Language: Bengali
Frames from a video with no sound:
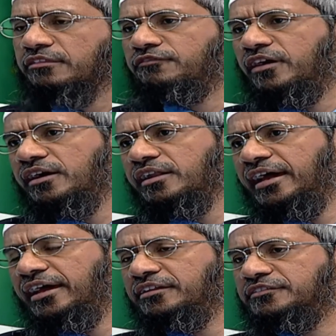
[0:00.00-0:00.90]
আপনি যদি
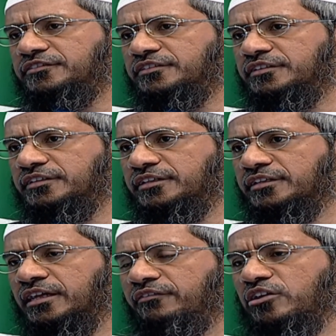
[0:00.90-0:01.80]
বলেন
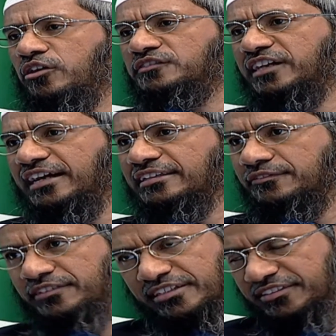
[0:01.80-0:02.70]
জাকাতুল ফিতরা
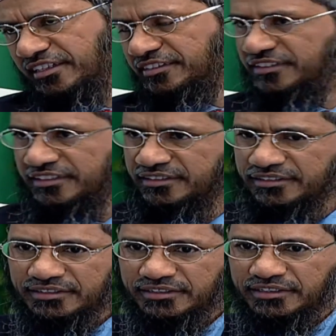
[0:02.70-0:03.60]
দেওয়ার ব্যাপারে
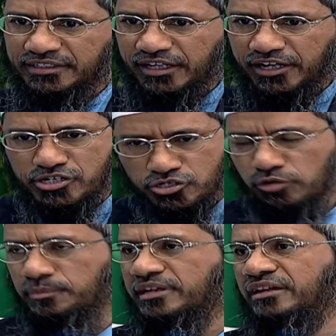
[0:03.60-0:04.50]
এটা
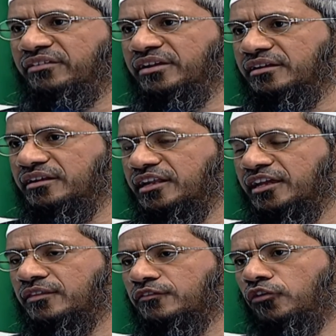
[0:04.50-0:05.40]
দিতে হবে
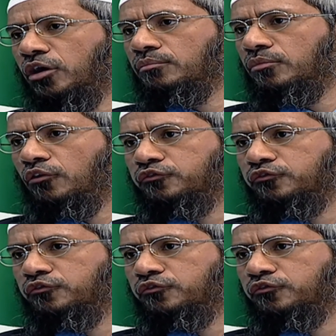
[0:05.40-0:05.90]
কোনো খাবার